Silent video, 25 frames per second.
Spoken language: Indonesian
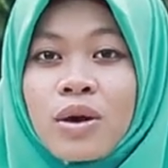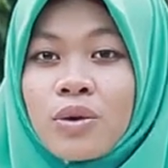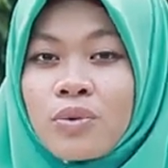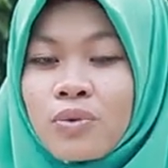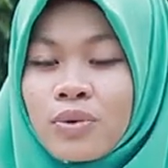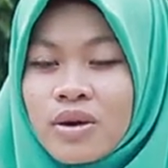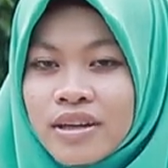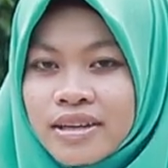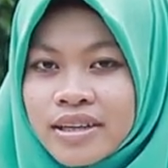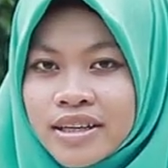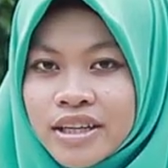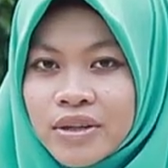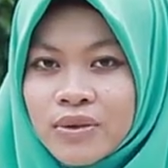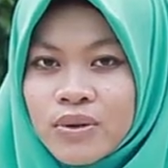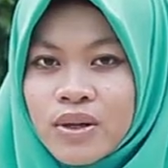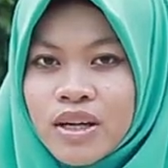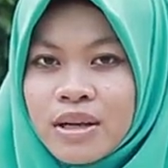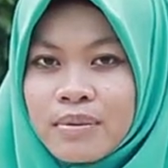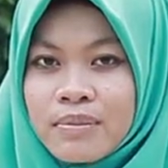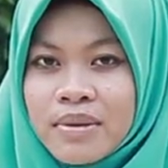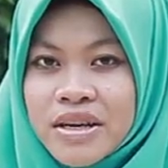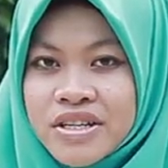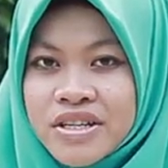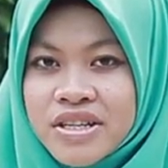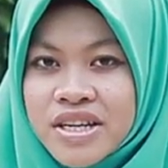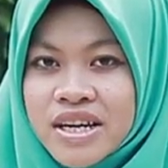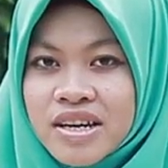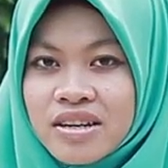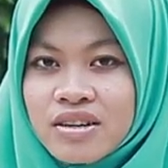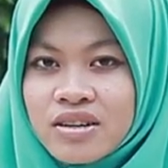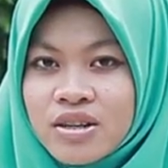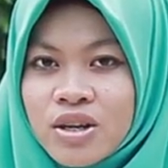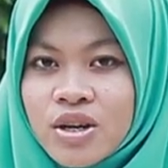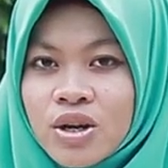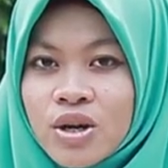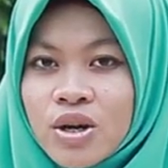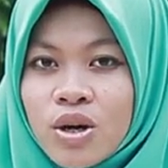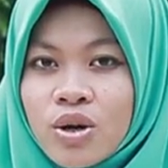wa huwa khairul
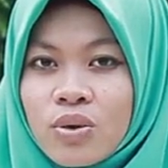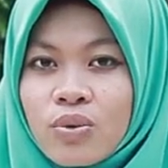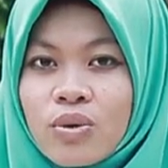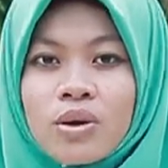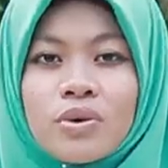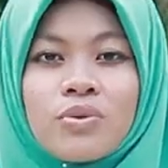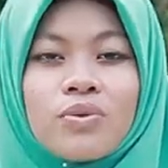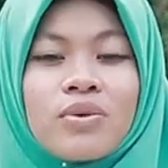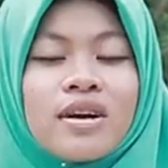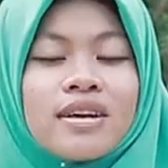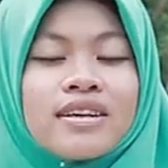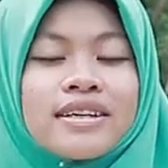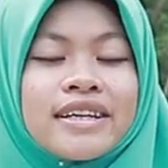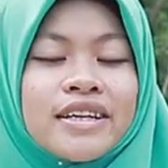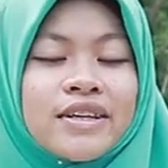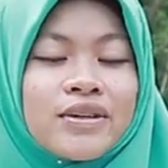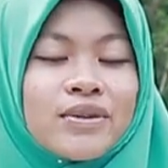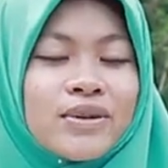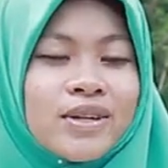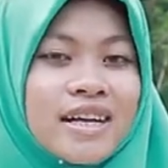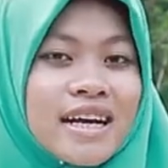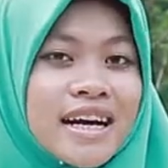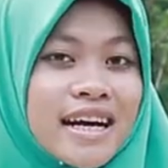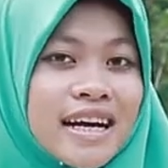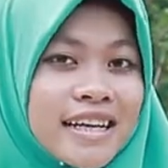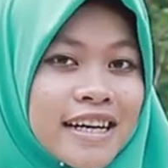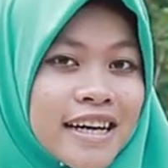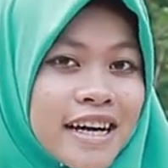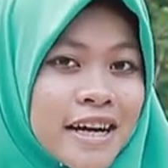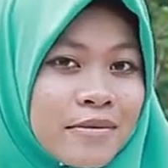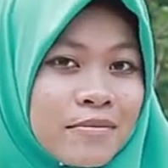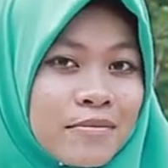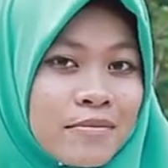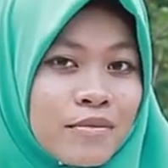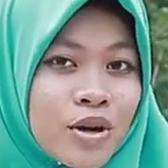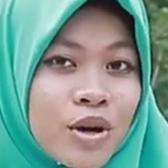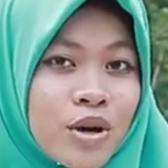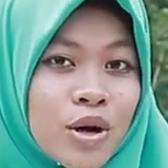bashar wa huwa khairul
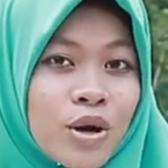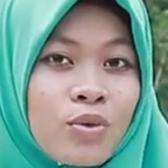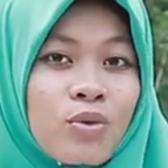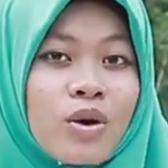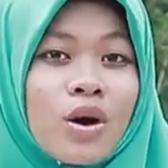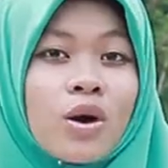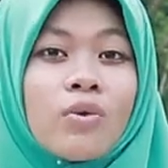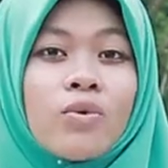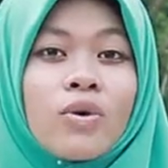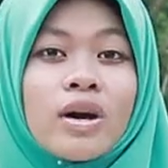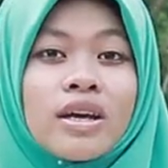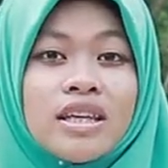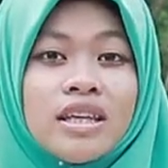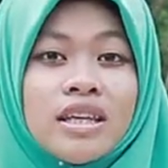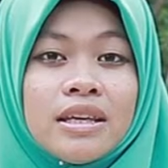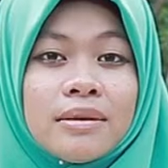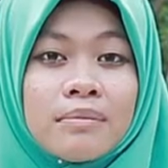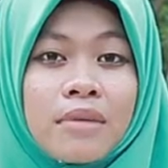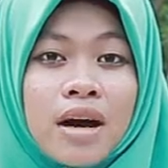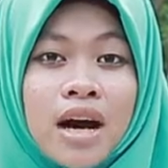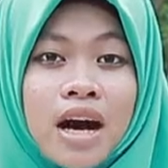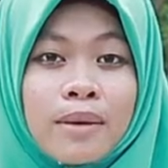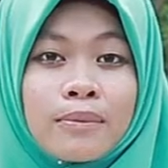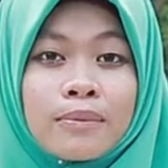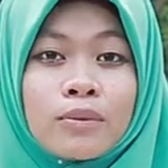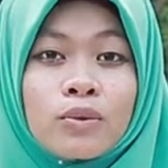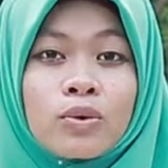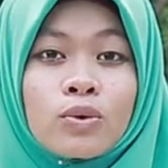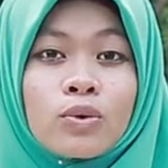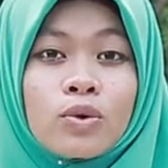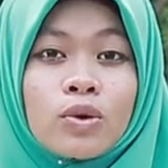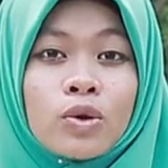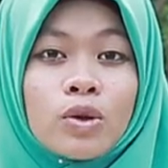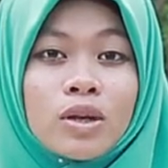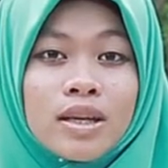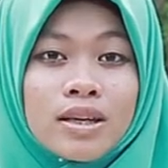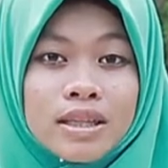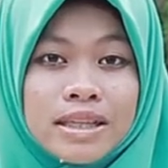anam wa huwa imamu
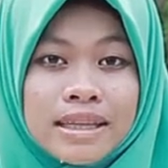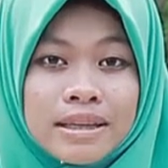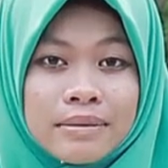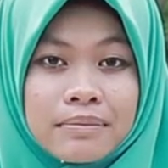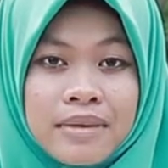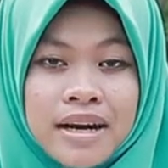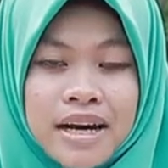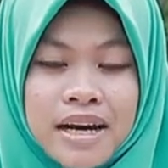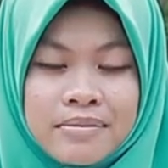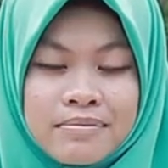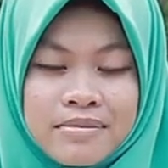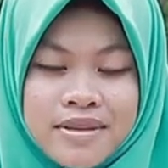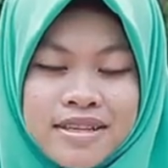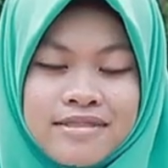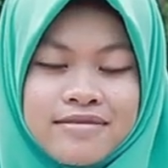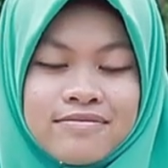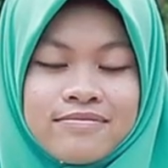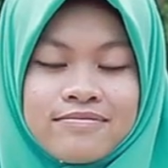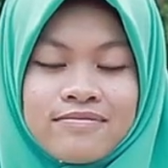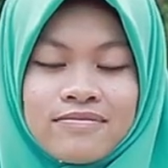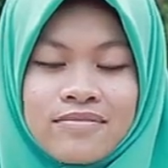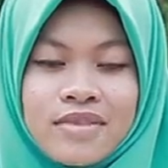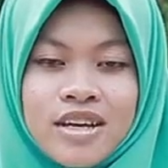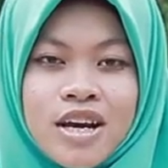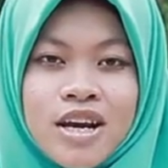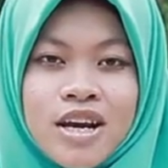kulli imamin